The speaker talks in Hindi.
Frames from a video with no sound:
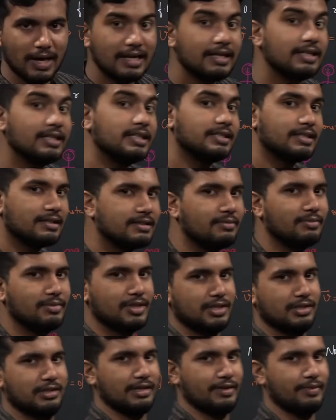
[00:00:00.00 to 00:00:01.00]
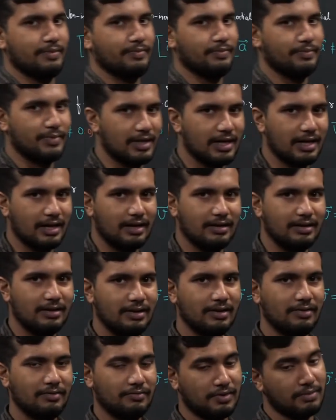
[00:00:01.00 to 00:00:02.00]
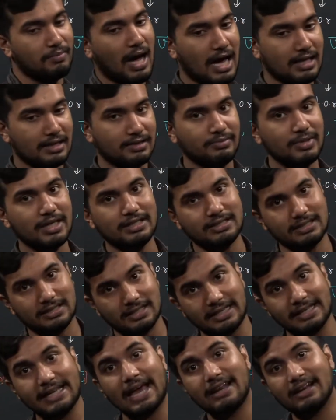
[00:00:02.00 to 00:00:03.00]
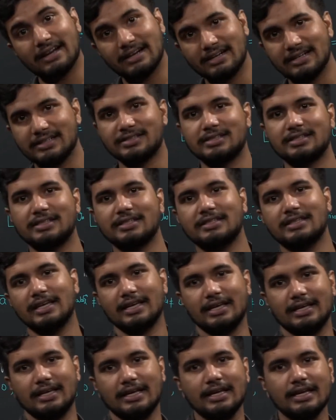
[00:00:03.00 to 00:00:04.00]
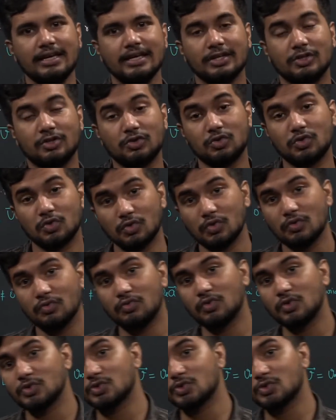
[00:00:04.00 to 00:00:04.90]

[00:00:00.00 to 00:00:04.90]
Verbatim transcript: पहले इसे समझते हैं ठीक है फिर बाद में इसकी कैरेक्टरिस्टिक देखेंगे कि स्यूडो